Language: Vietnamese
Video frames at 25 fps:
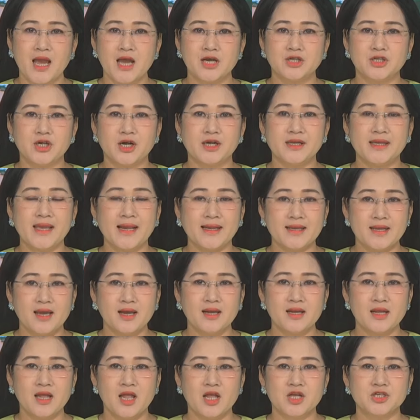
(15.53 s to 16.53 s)
Trần Văn
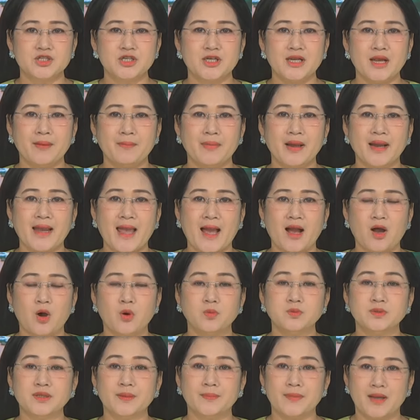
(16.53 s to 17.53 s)
Nhân sinh năm
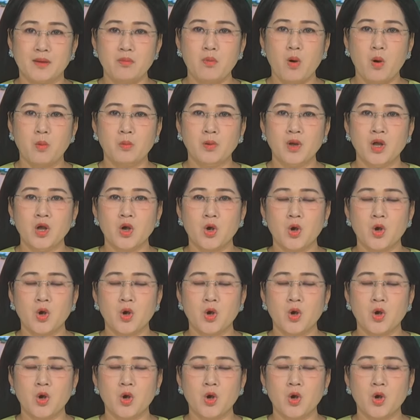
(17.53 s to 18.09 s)
2001,